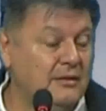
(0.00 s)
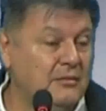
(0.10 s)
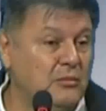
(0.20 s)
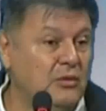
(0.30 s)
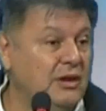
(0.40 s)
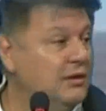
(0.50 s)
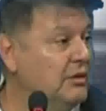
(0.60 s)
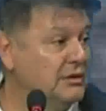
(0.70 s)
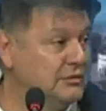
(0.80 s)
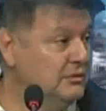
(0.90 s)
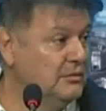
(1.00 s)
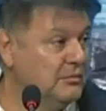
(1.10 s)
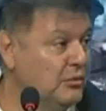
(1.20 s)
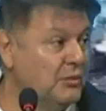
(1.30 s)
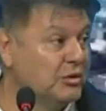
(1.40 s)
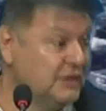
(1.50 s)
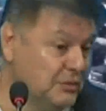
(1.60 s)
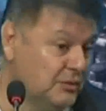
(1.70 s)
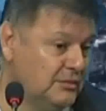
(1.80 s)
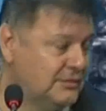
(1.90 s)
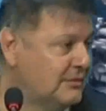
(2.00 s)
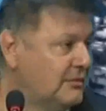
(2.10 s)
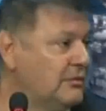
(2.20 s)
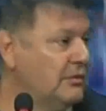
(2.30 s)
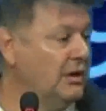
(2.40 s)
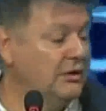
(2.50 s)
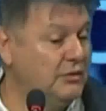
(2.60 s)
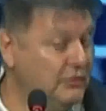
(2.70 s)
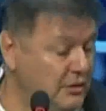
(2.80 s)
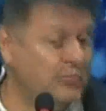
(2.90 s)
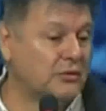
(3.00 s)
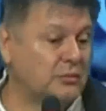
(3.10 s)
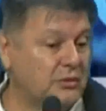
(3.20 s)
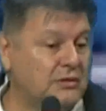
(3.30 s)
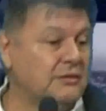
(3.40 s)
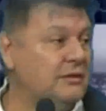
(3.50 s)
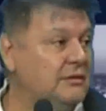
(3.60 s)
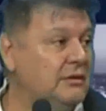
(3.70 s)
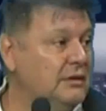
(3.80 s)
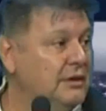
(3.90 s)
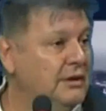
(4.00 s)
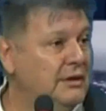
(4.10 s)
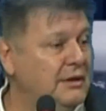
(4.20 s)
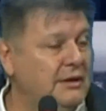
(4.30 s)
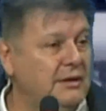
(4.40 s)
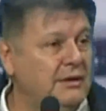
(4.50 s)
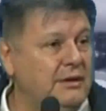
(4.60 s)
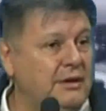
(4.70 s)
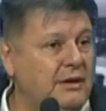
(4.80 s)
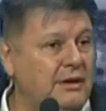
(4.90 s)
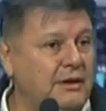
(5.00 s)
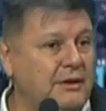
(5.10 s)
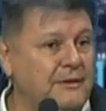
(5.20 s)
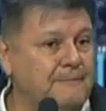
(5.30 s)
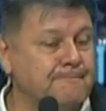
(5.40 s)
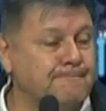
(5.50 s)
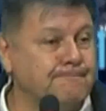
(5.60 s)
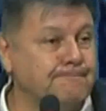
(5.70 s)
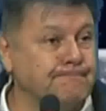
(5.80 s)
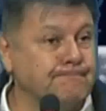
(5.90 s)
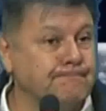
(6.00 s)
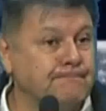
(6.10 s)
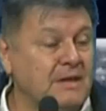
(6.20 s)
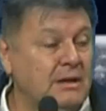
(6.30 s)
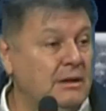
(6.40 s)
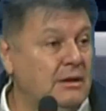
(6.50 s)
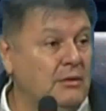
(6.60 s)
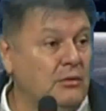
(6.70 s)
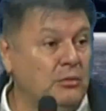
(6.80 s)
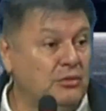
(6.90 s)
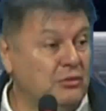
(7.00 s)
un lindo acto, muy emotivo. ¿Estuviste? Eh, sí, sí, por supuesto, sí, sí. Y mm, con mucho